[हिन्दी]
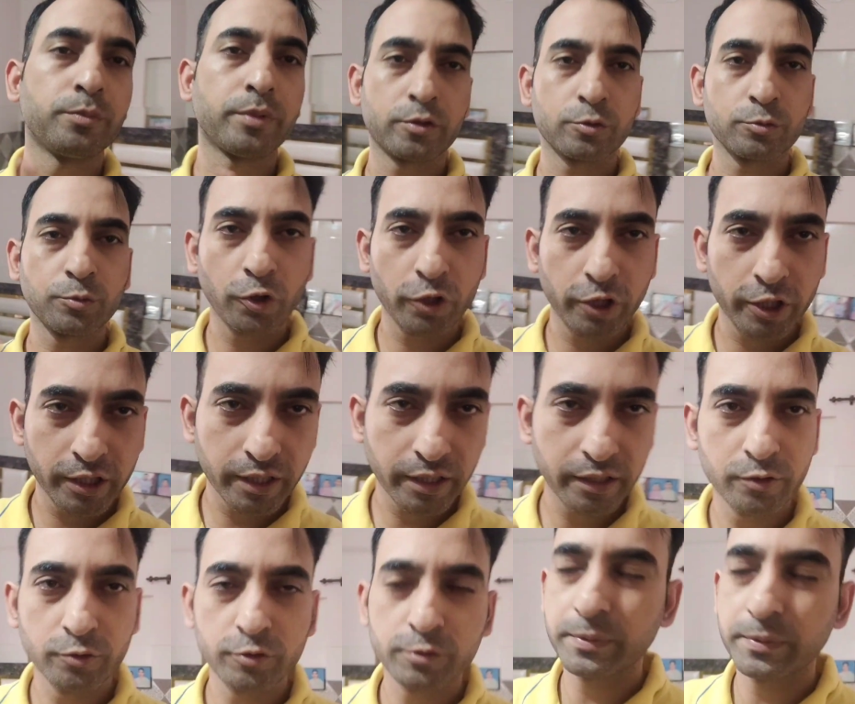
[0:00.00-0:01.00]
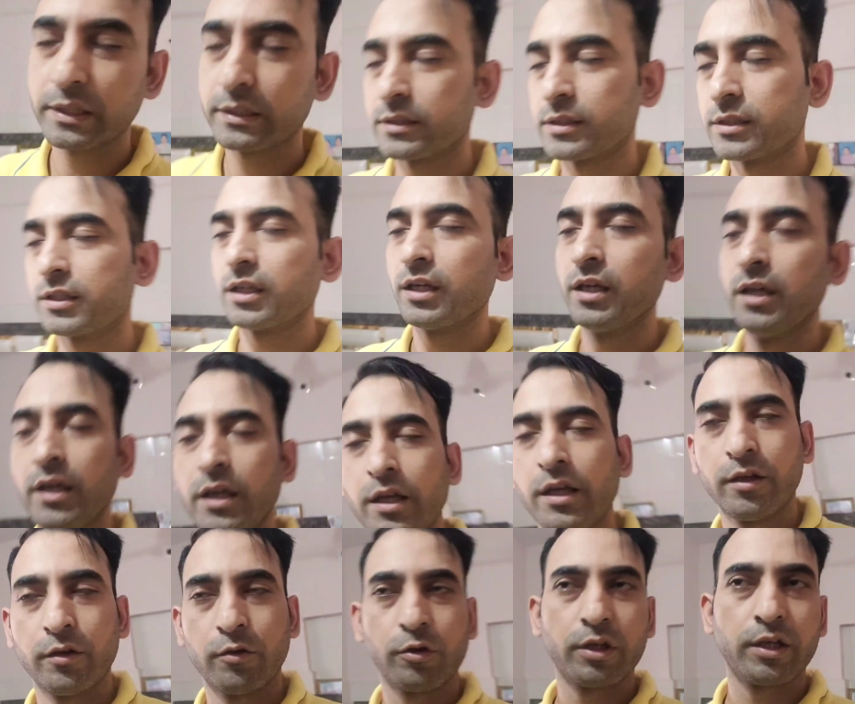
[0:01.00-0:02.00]
परसों मॉर्निंग की एक न्यूज़ पता चली थी
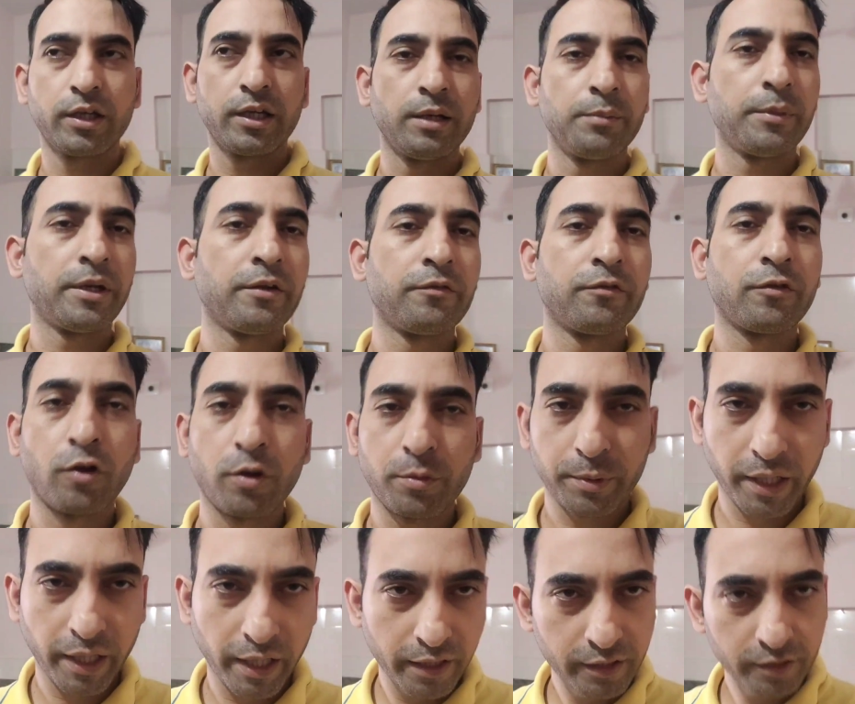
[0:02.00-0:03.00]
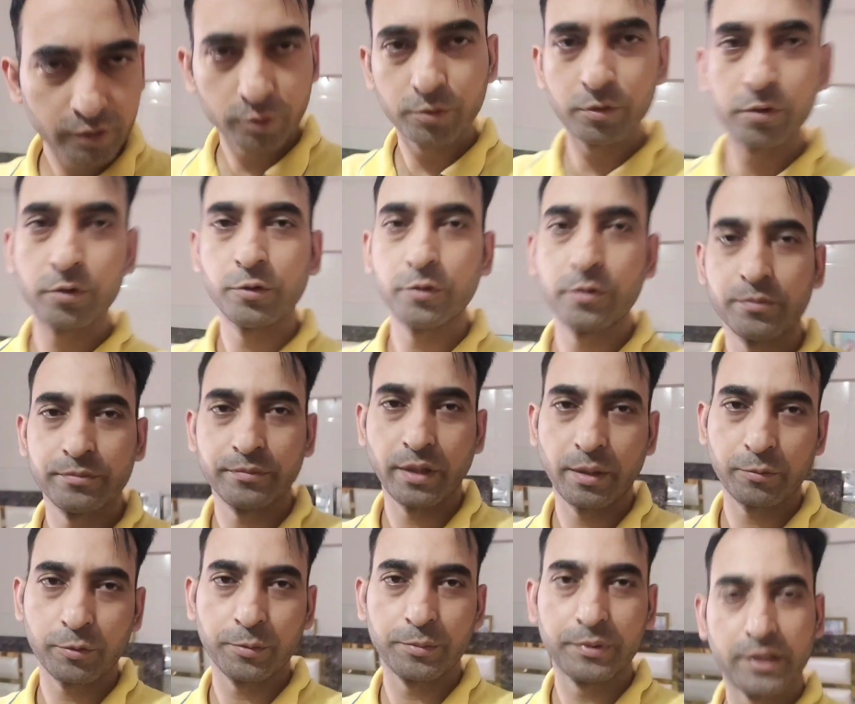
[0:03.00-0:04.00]
क्योंकि कल मैंने ब्लॉग बनाया नहीं तो मैं
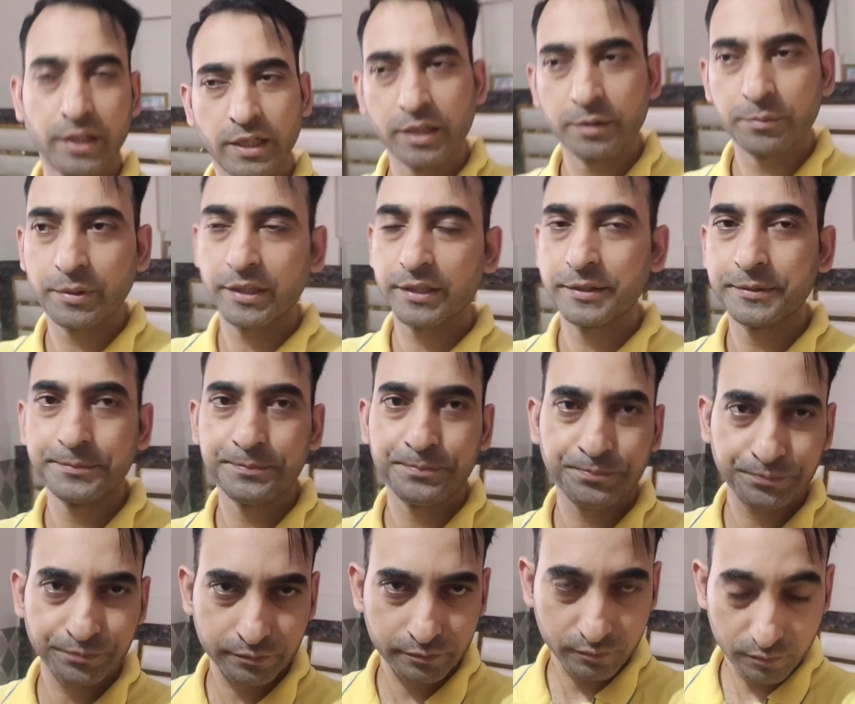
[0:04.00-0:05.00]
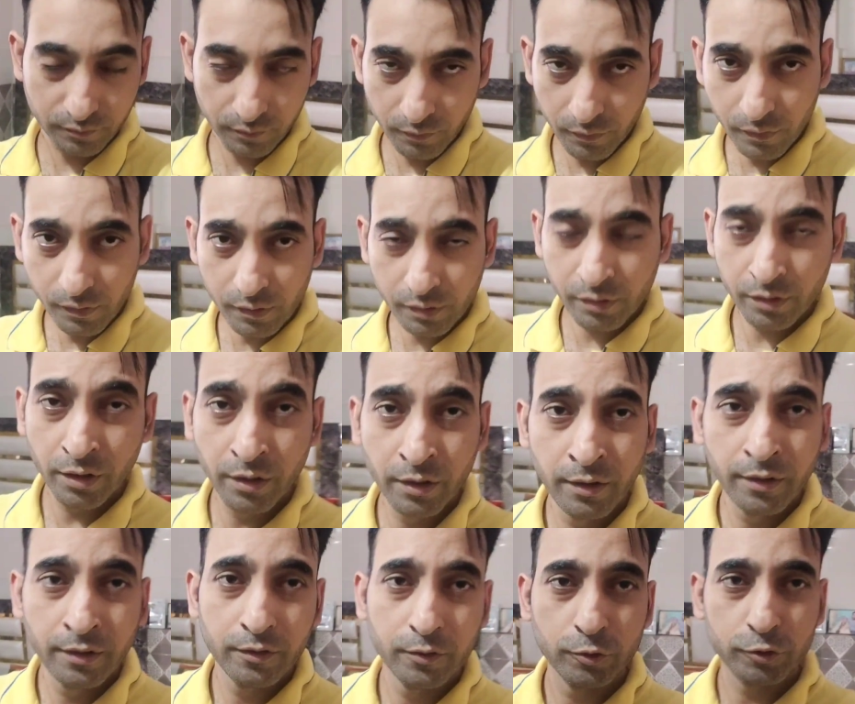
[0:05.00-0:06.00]
आपको बता नहीं पाया
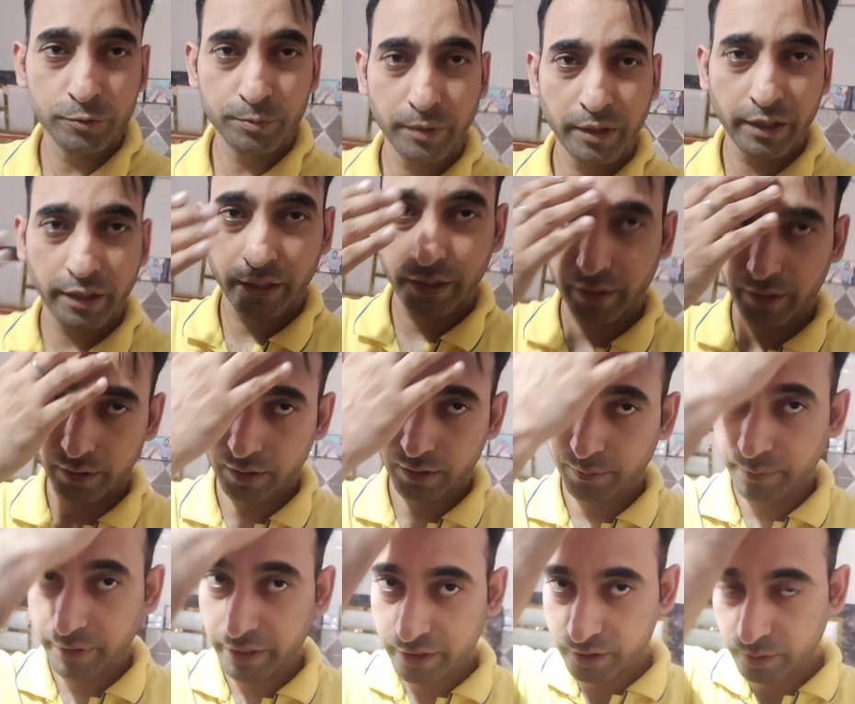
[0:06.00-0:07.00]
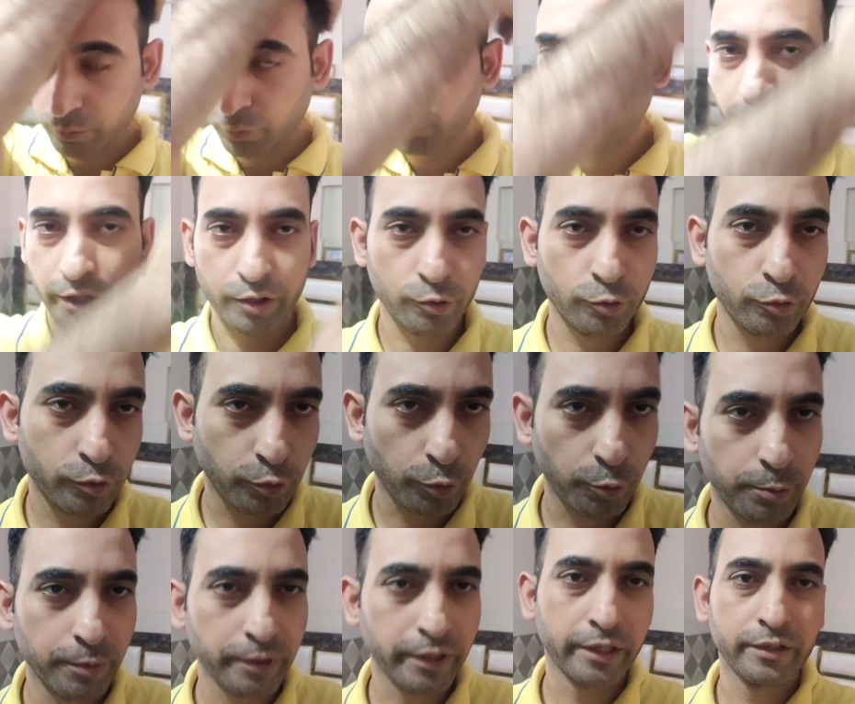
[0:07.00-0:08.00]
उसमें हमारे जम्मू के
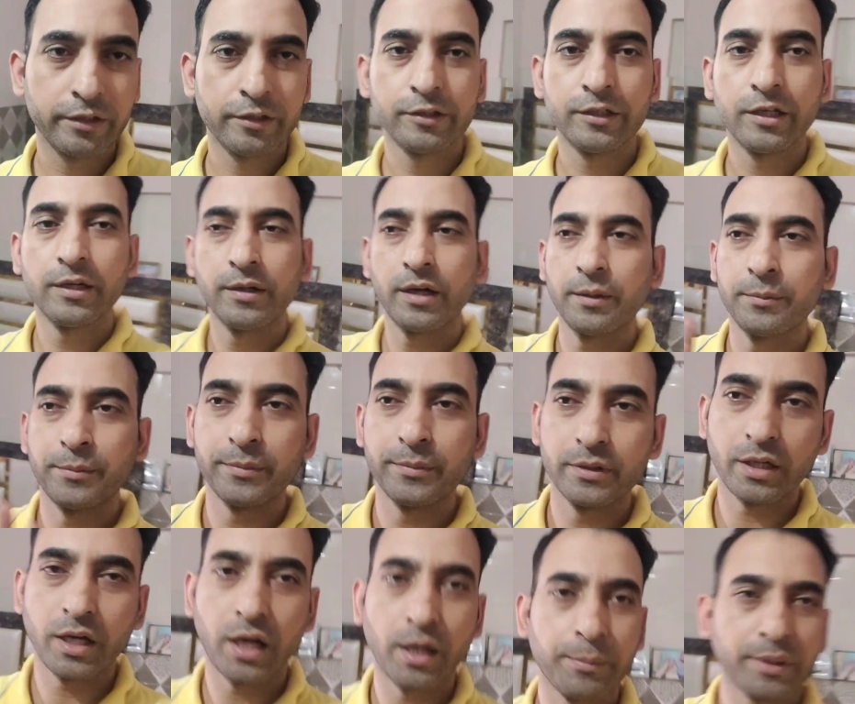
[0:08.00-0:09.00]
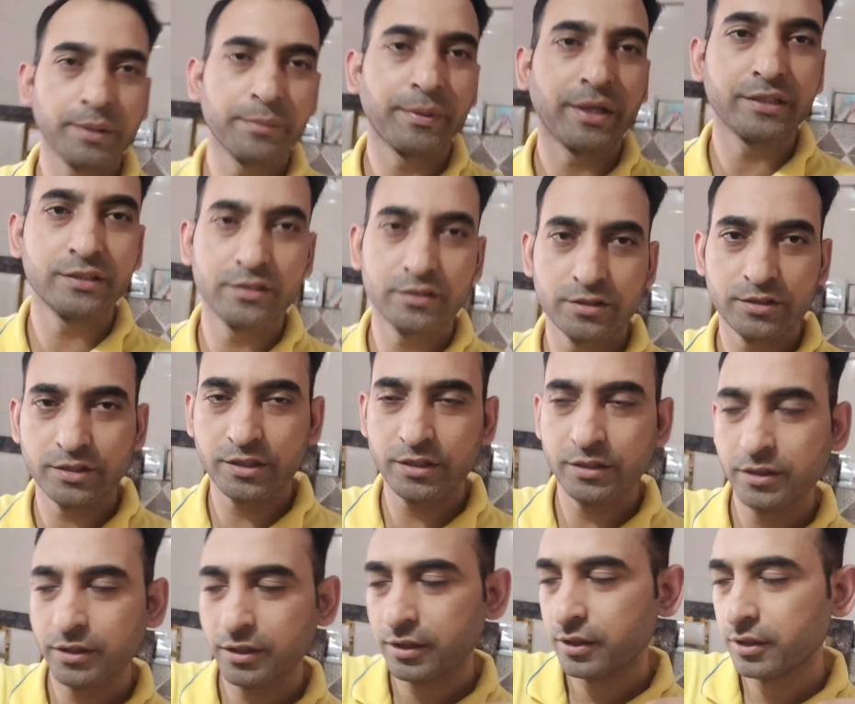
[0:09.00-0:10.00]
यूट्यूबर हैं आमिर माजिद जी
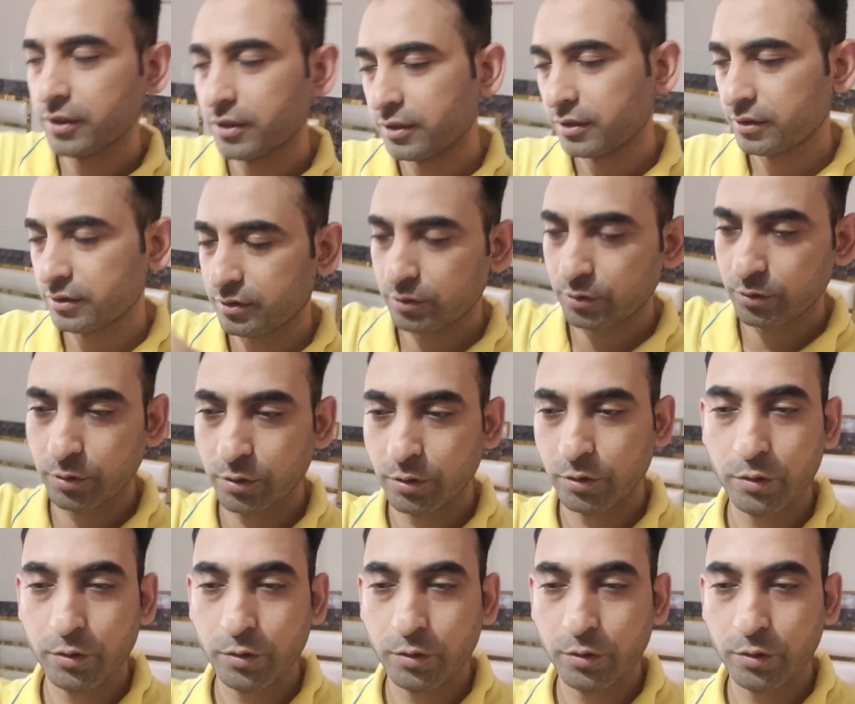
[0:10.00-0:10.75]
तो